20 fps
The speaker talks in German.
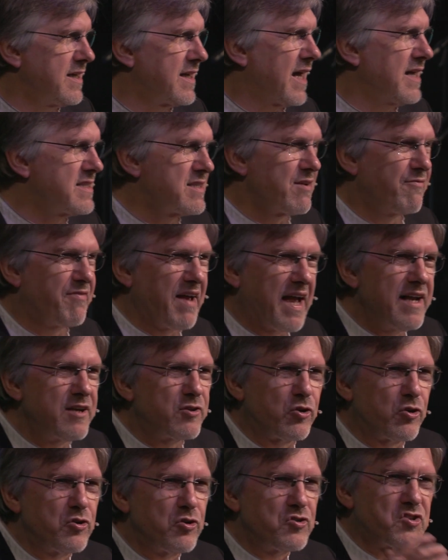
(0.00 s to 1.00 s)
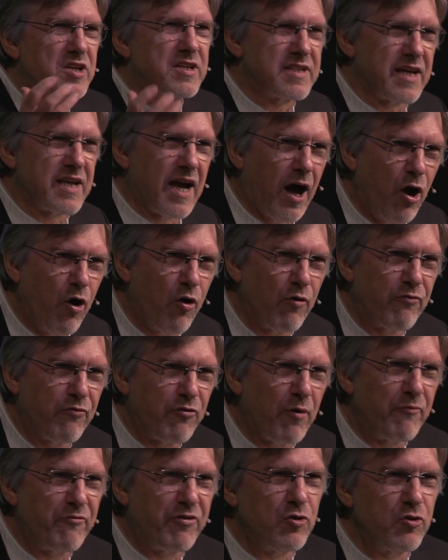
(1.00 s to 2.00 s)
denn die ganze Welt rüstet ja
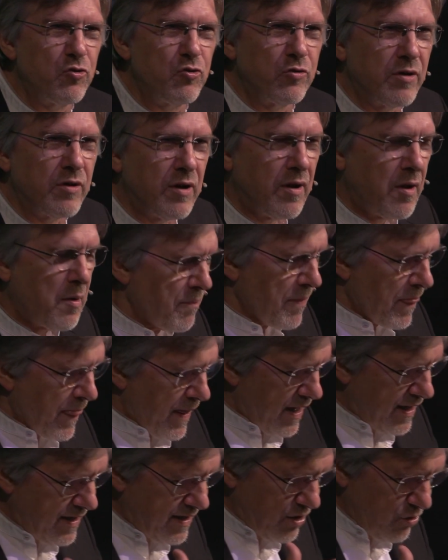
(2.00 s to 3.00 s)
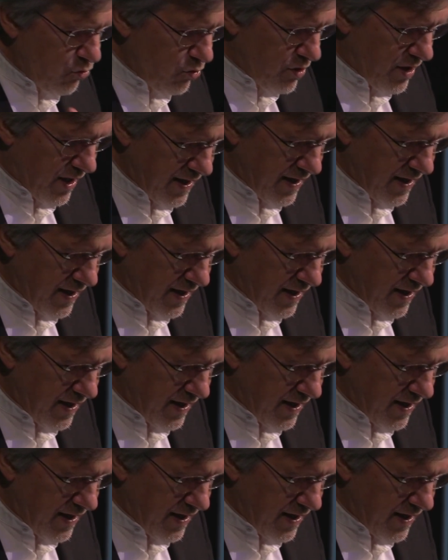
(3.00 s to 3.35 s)
auf, ob wir nun in den